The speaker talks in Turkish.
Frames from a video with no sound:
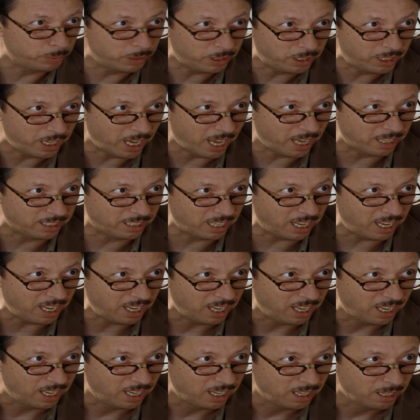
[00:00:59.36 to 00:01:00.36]
bir yerde
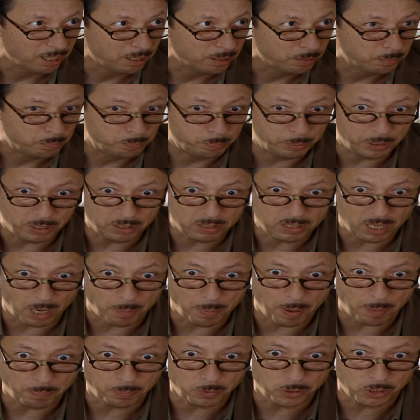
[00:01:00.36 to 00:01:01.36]
bir
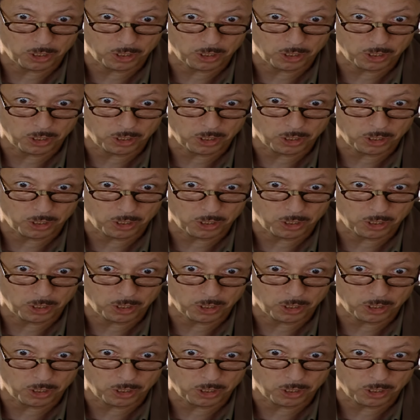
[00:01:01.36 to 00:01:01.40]
sebep